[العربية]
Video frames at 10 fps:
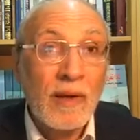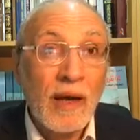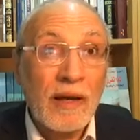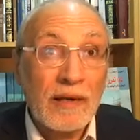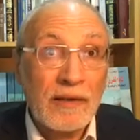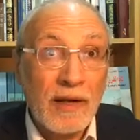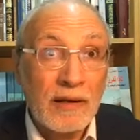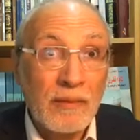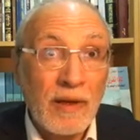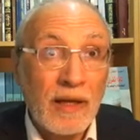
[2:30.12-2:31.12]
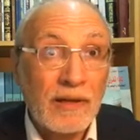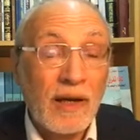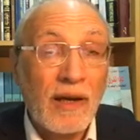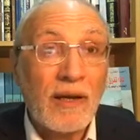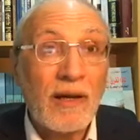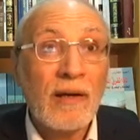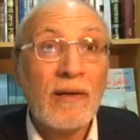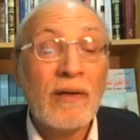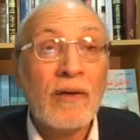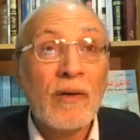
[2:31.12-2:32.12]
الاعتقاد بالله تعالى
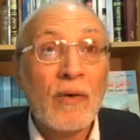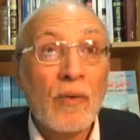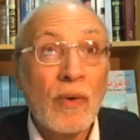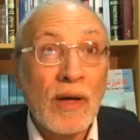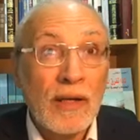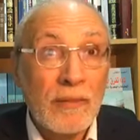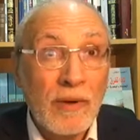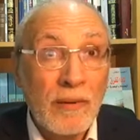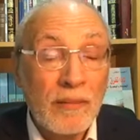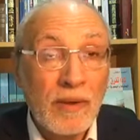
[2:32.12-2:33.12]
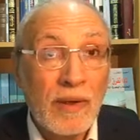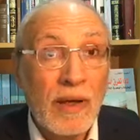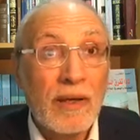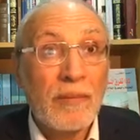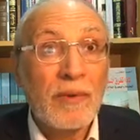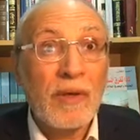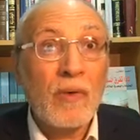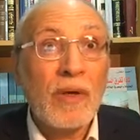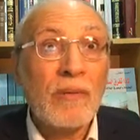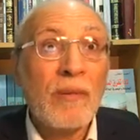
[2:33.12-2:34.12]
والايمان بالنبي
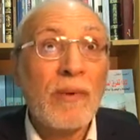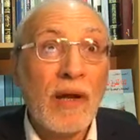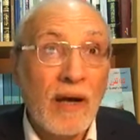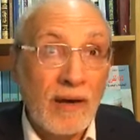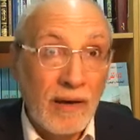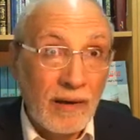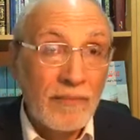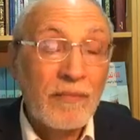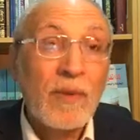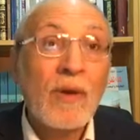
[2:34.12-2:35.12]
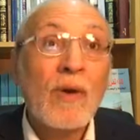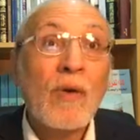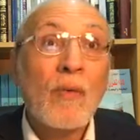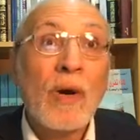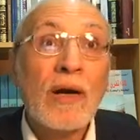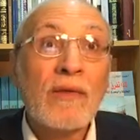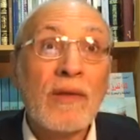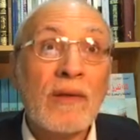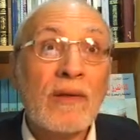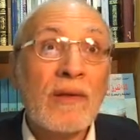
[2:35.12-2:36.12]
والايمان بالاخره.
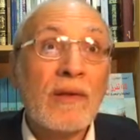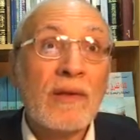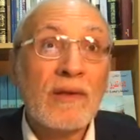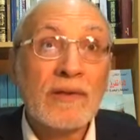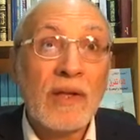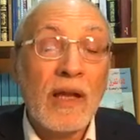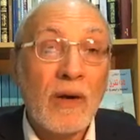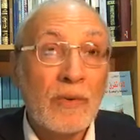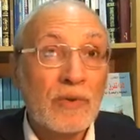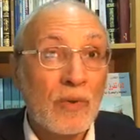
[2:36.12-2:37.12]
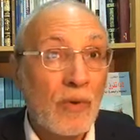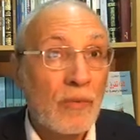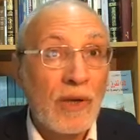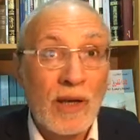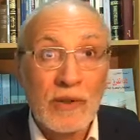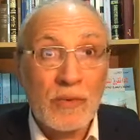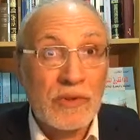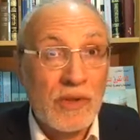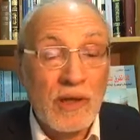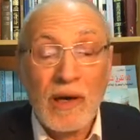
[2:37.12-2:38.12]
وايضا الصلاه والصوم والحج
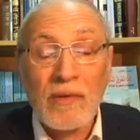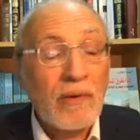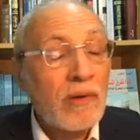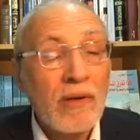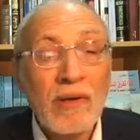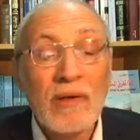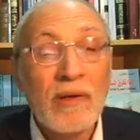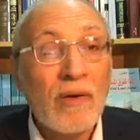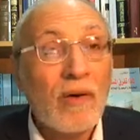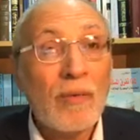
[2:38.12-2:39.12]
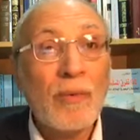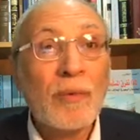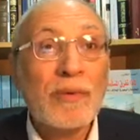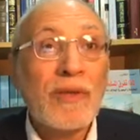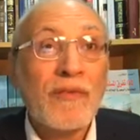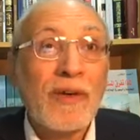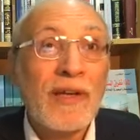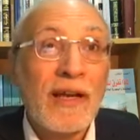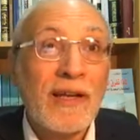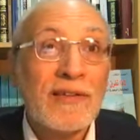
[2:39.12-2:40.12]
والزكاه هذه كلها امور متفقين
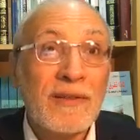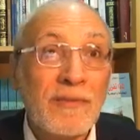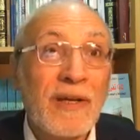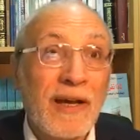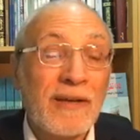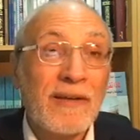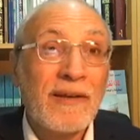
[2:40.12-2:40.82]
عليها جميعا.